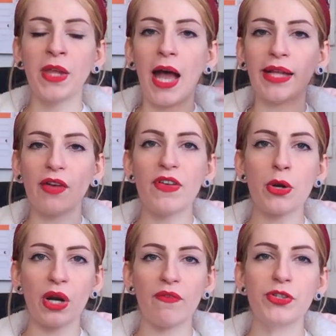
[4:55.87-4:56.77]
ad avere
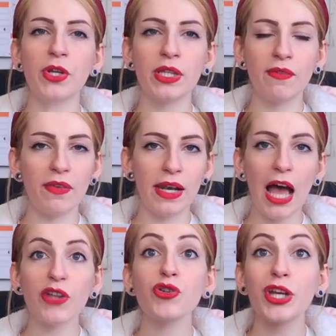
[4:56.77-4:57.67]
una visione del
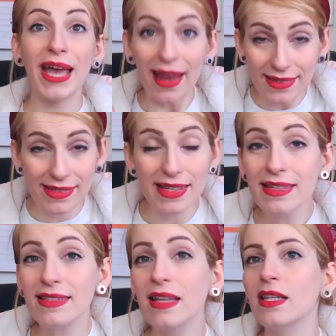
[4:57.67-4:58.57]
villaggio che è la
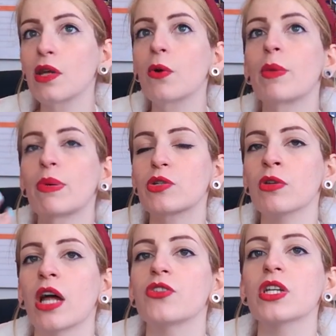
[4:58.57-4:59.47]
stessa di quei
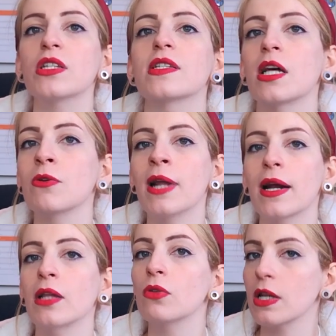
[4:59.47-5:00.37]
personaggi che ci stanno
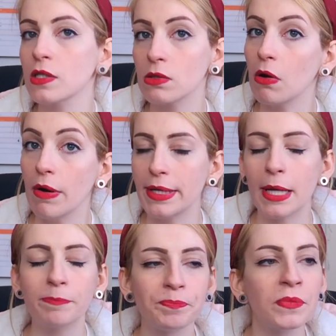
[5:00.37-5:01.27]
narrando la storia.